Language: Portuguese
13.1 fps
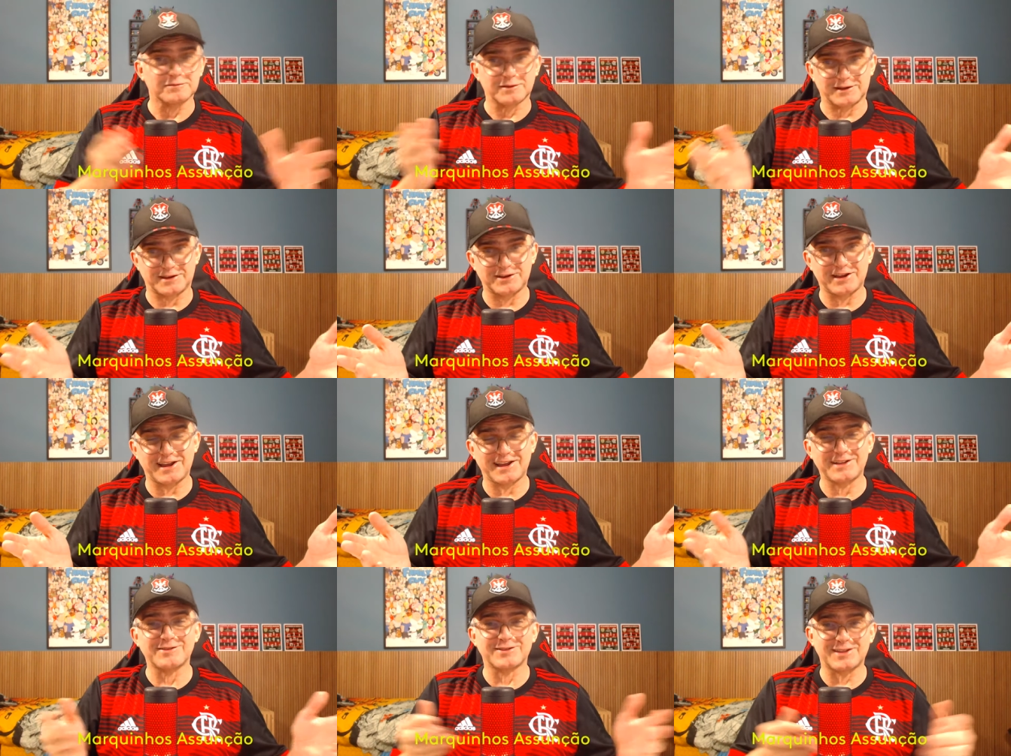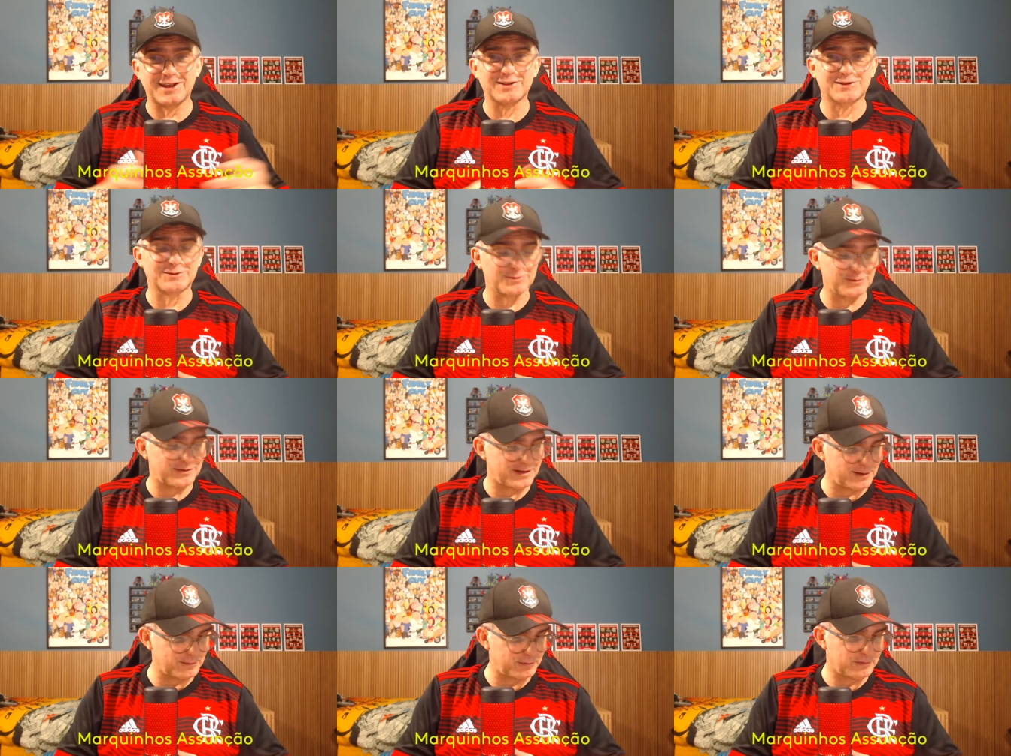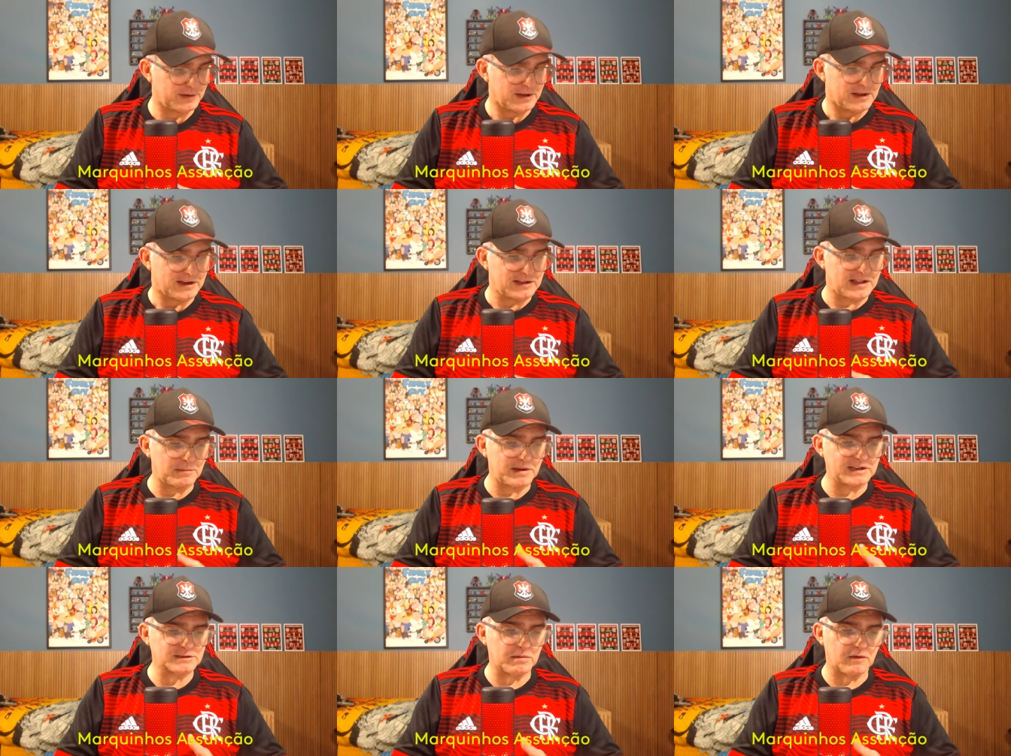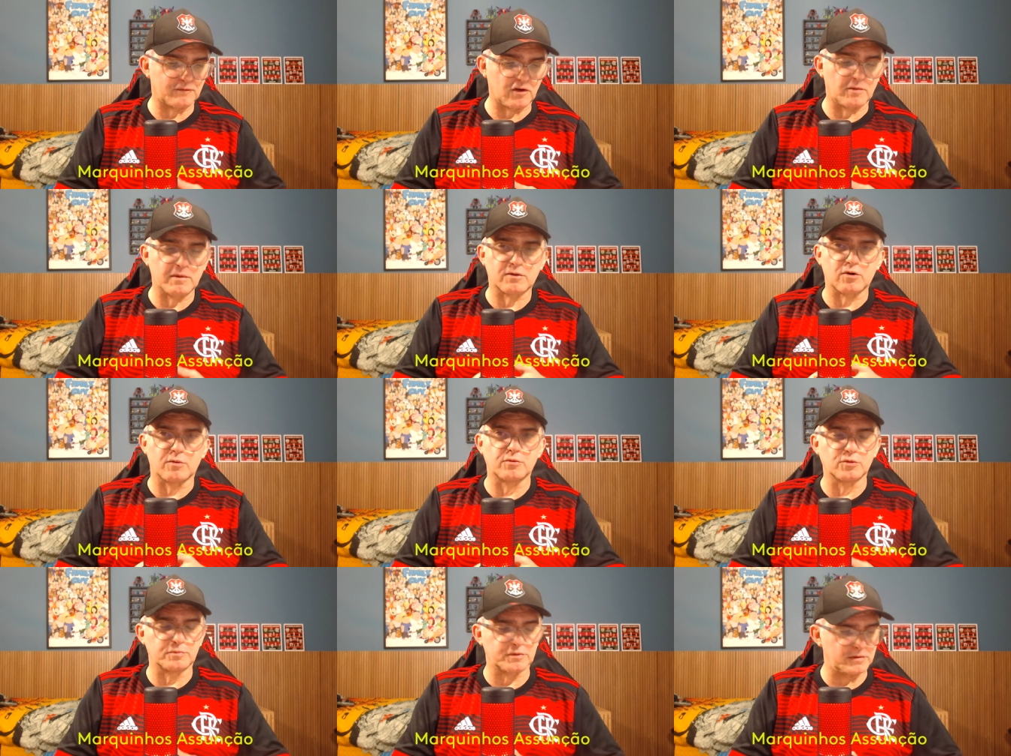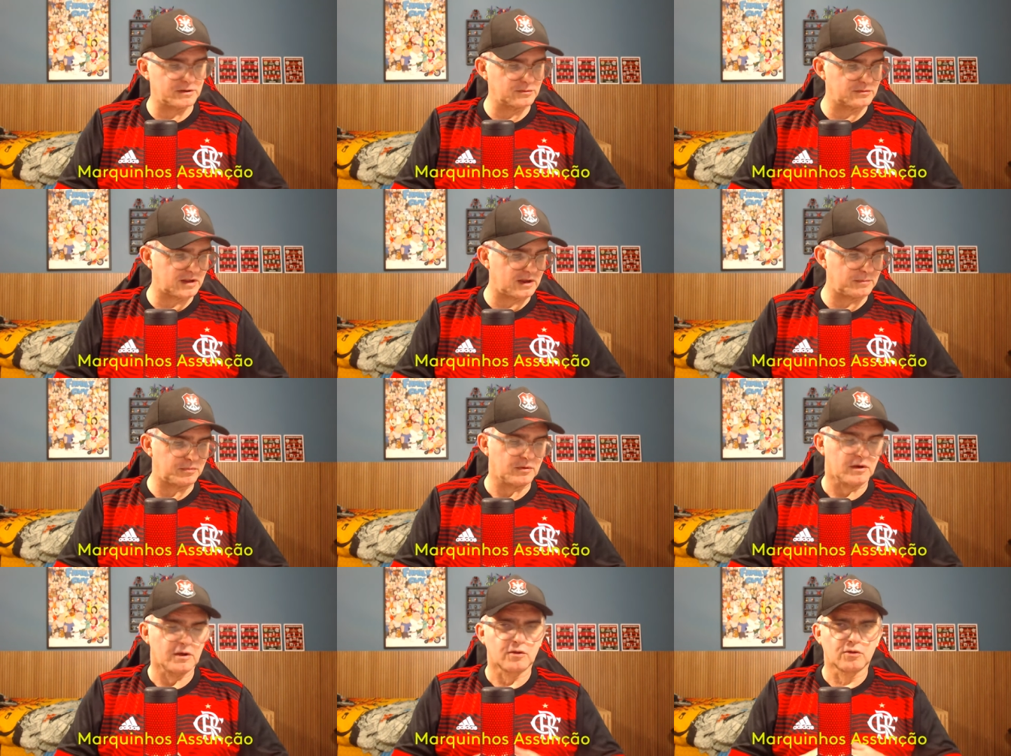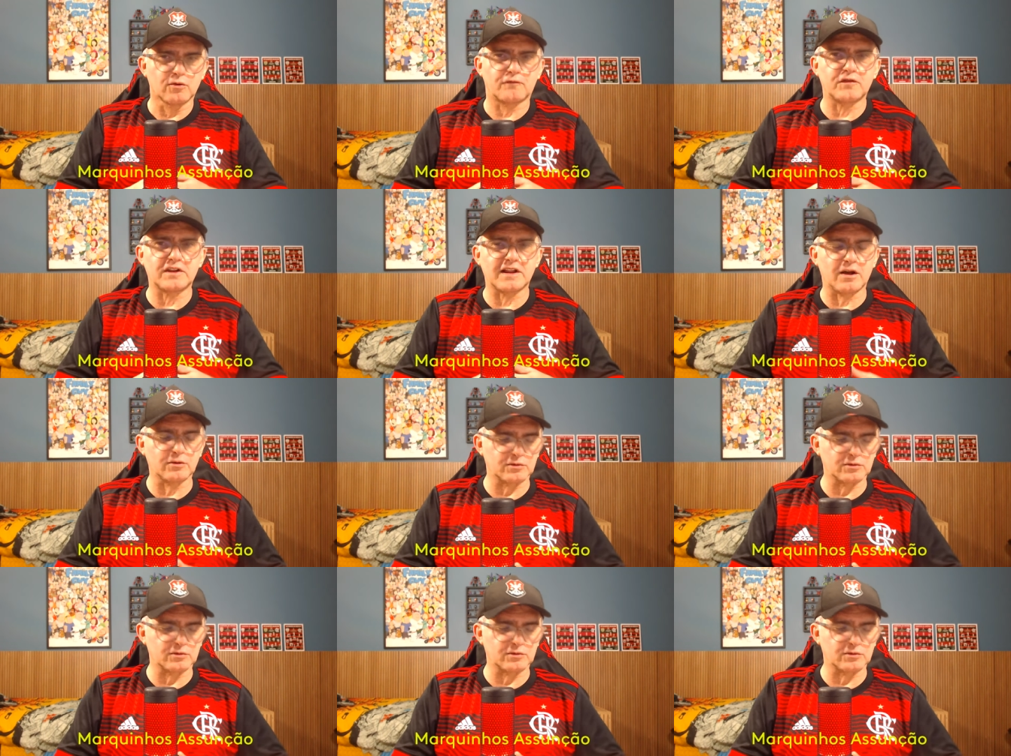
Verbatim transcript: que é dentro do campo. E da mesma forma como no primeiro tempo, no final do